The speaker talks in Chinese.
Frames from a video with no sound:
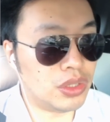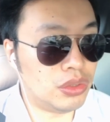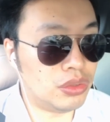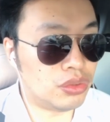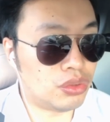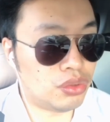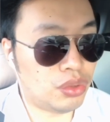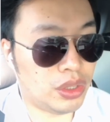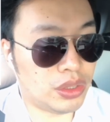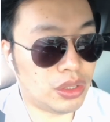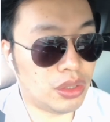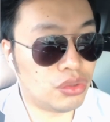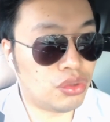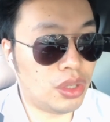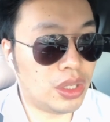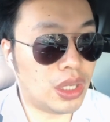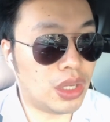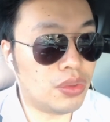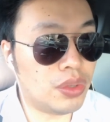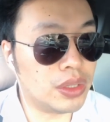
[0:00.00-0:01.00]
推特
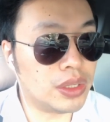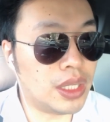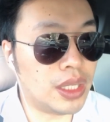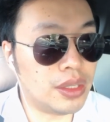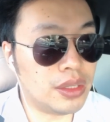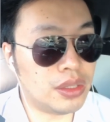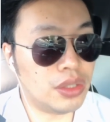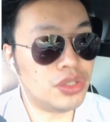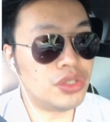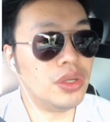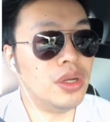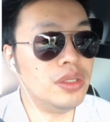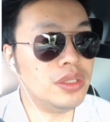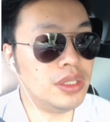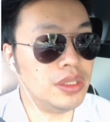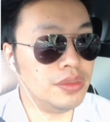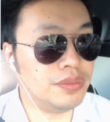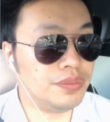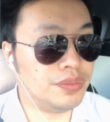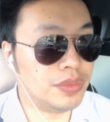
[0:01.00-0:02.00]
推给我的一条消
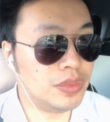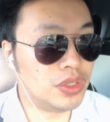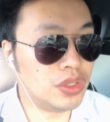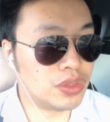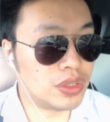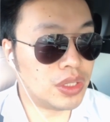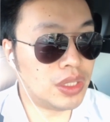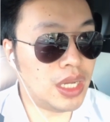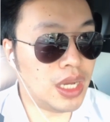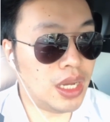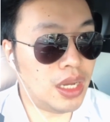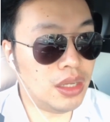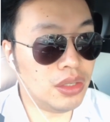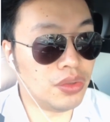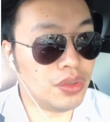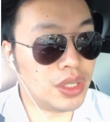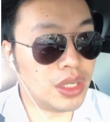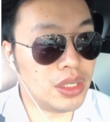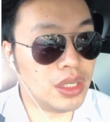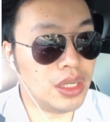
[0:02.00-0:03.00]
息，就是呢，
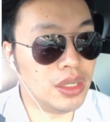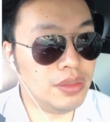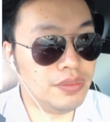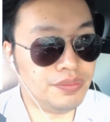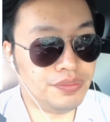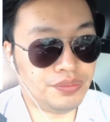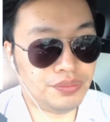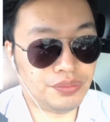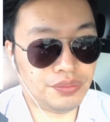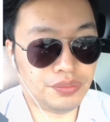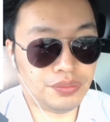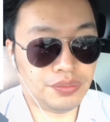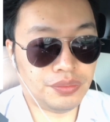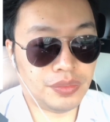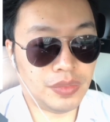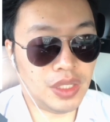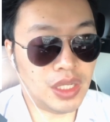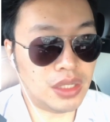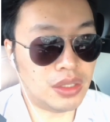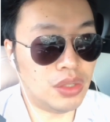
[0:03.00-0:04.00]
有一个人，
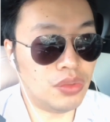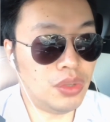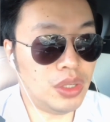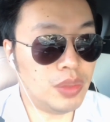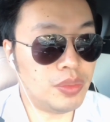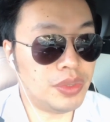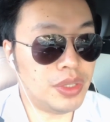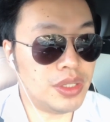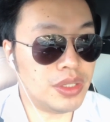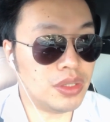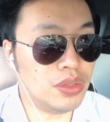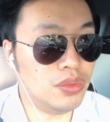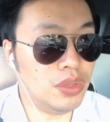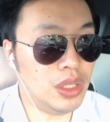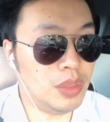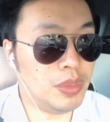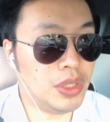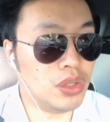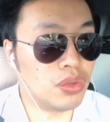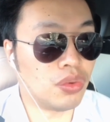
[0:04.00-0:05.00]
那个人我也不认识，我
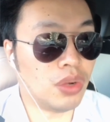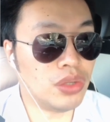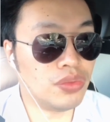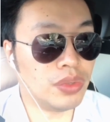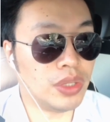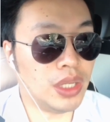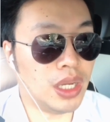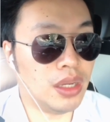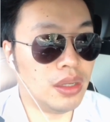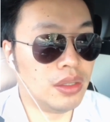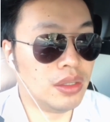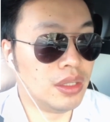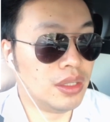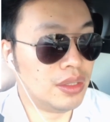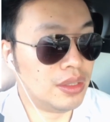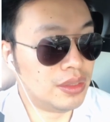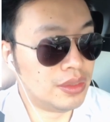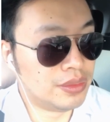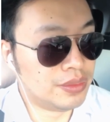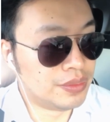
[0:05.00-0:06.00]
也没有关注他，
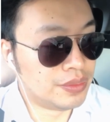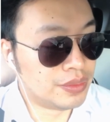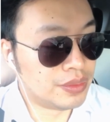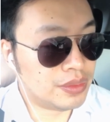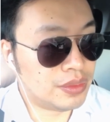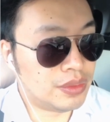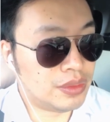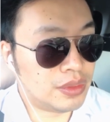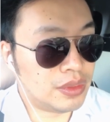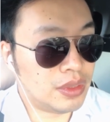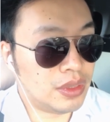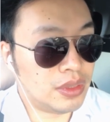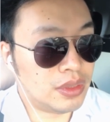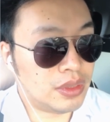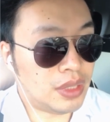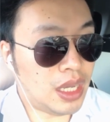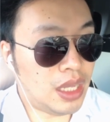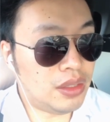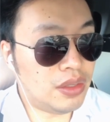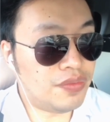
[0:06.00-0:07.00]

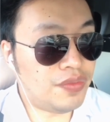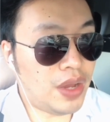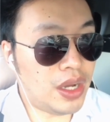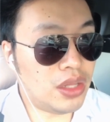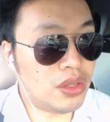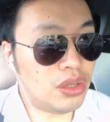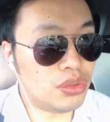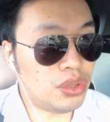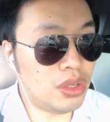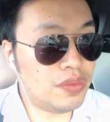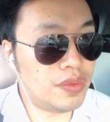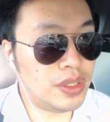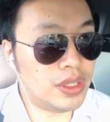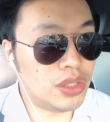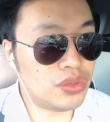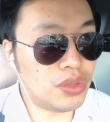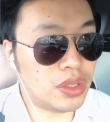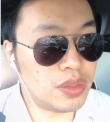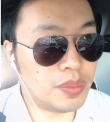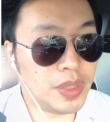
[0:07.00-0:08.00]
他呢发了一条推文，他
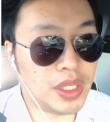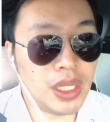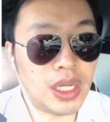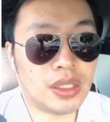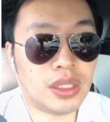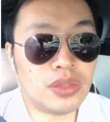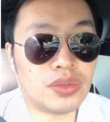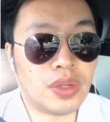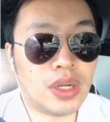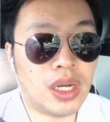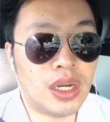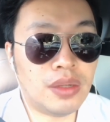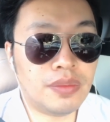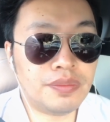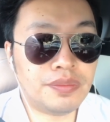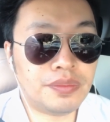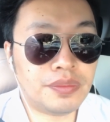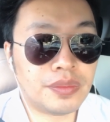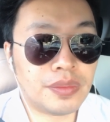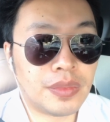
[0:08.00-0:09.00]
说什么呢？他说，
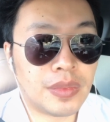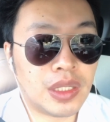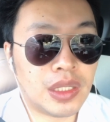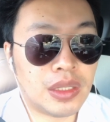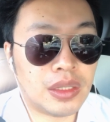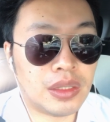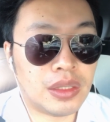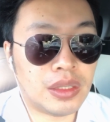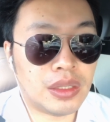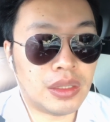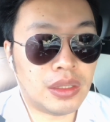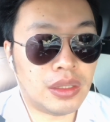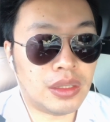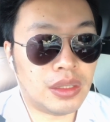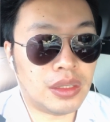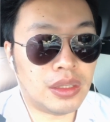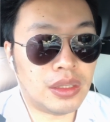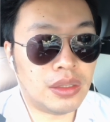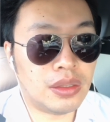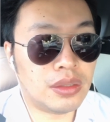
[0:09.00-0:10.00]

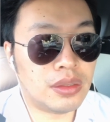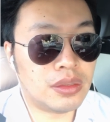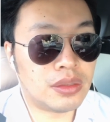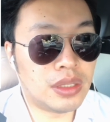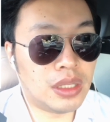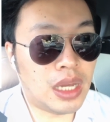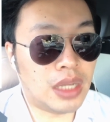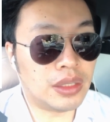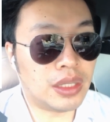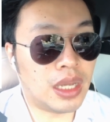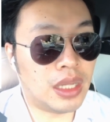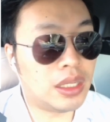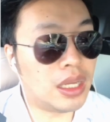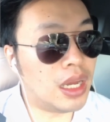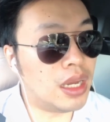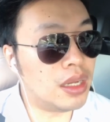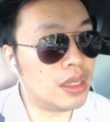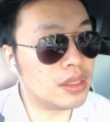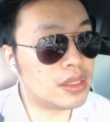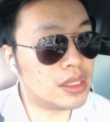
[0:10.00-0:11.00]
呃，这两天
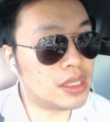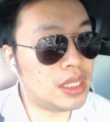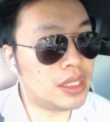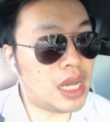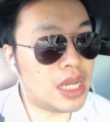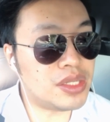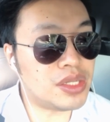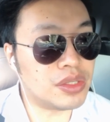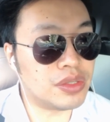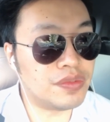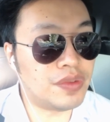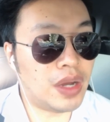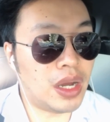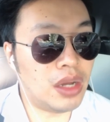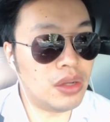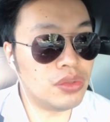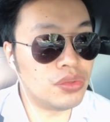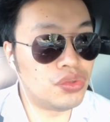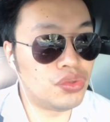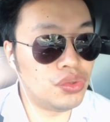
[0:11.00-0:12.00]
呢，加拿大警
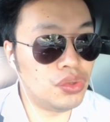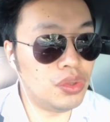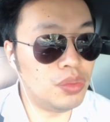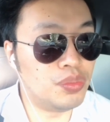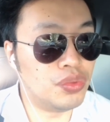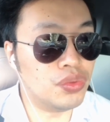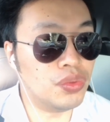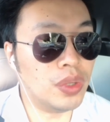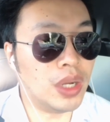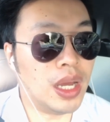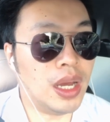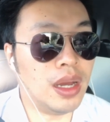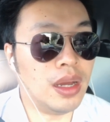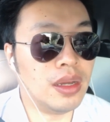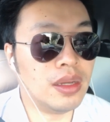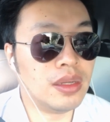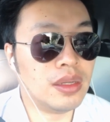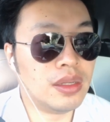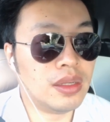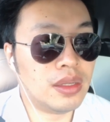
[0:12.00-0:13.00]
方拘捕了
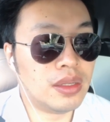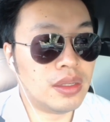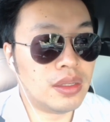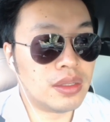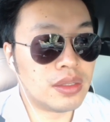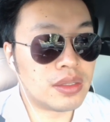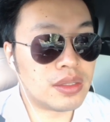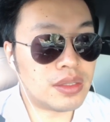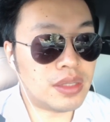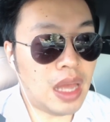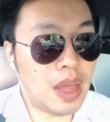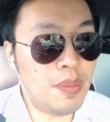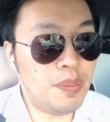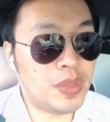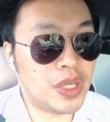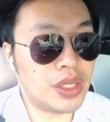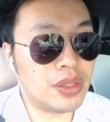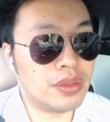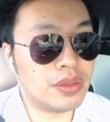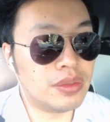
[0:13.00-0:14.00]
三
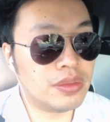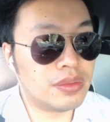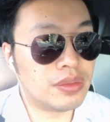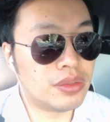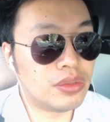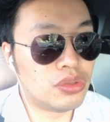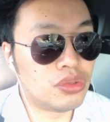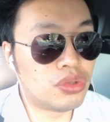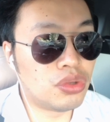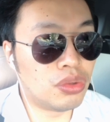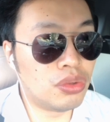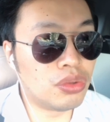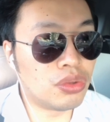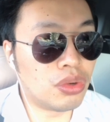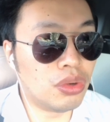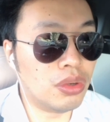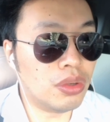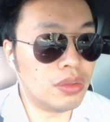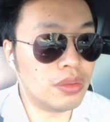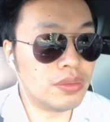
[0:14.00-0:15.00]
名中
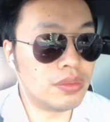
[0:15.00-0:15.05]
共